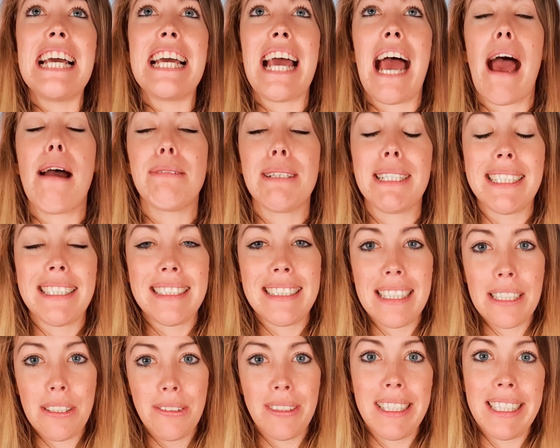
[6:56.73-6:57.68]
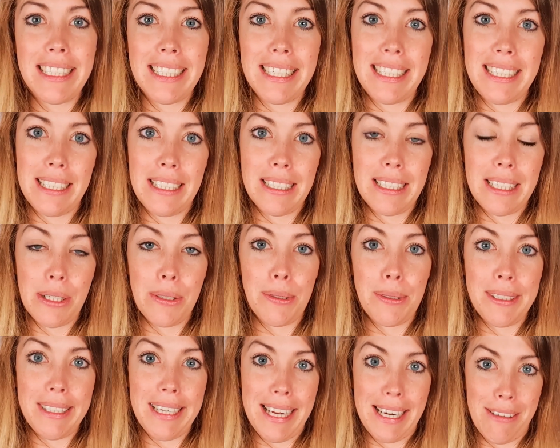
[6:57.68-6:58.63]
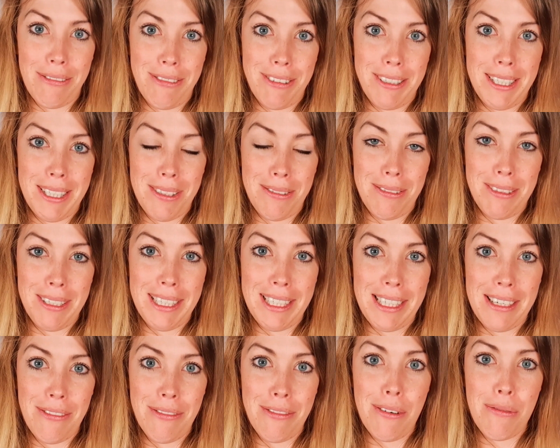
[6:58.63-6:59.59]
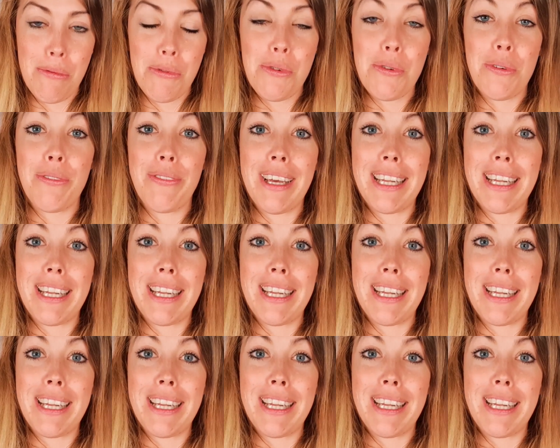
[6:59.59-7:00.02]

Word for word: Aber das ist natürlich nicht die Grundlage von natürlicher Verhütung.